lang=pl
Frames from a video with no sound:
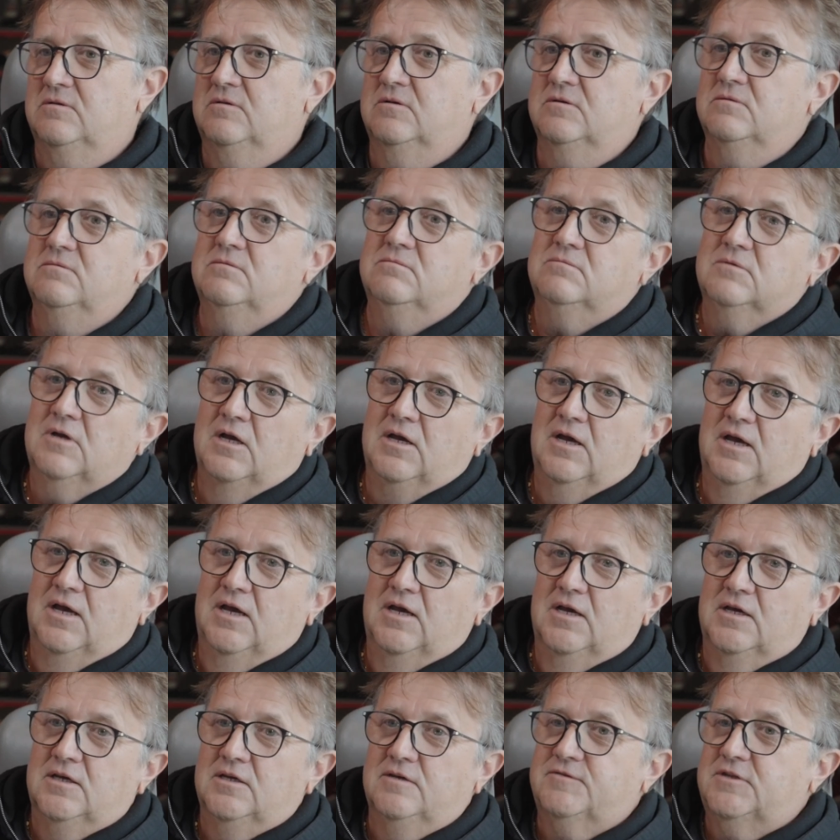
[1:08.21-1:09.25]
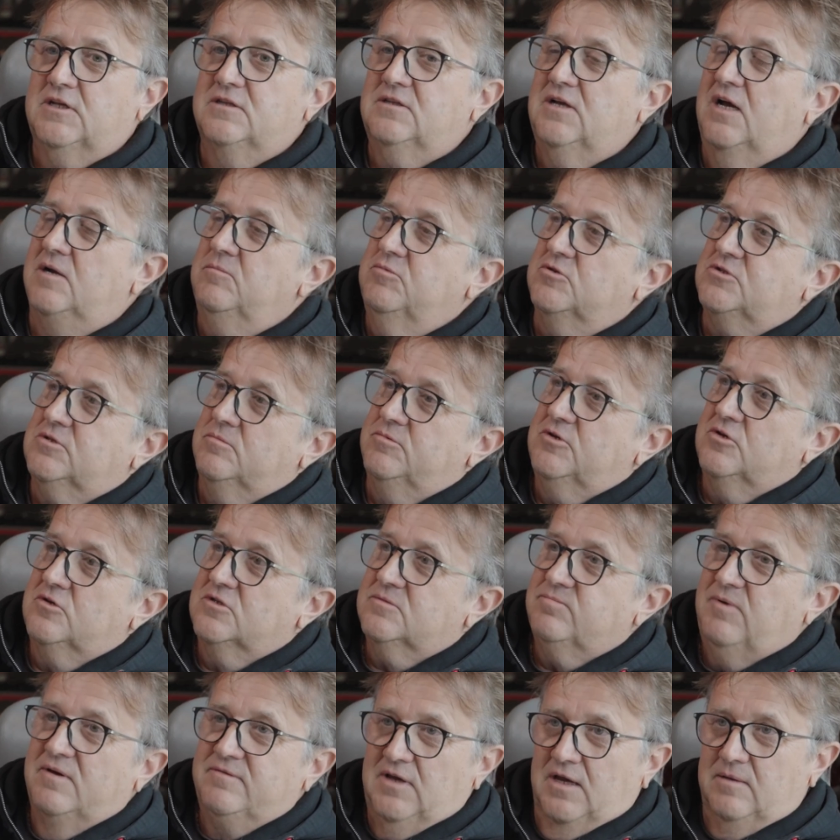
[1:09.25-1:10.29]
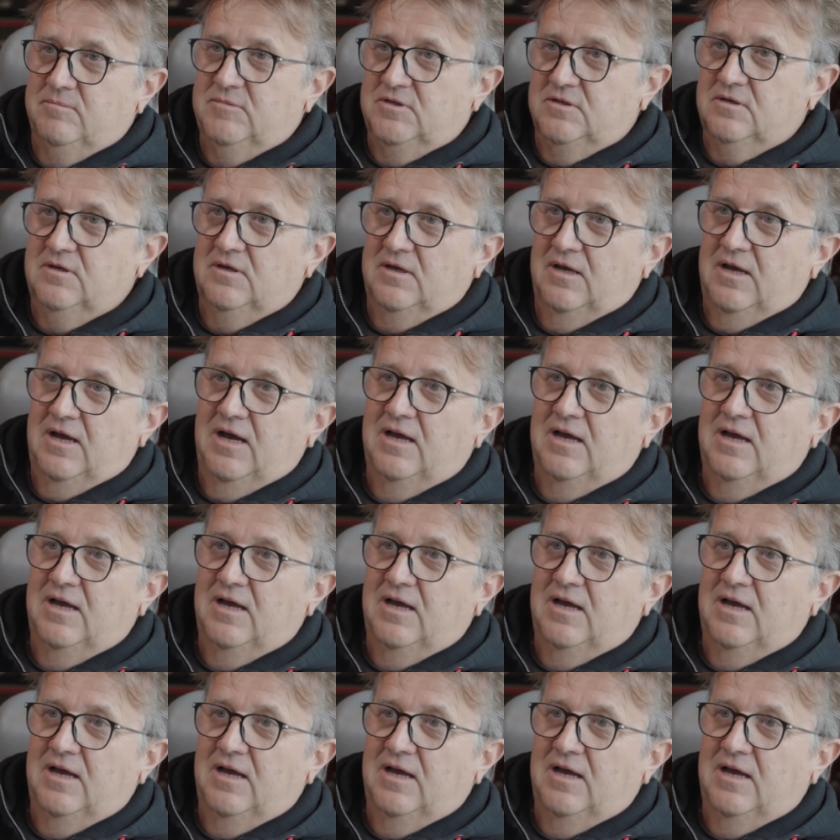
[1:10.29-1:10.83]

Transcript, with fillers: No i, i wtedy albo sobie rozmawiamy,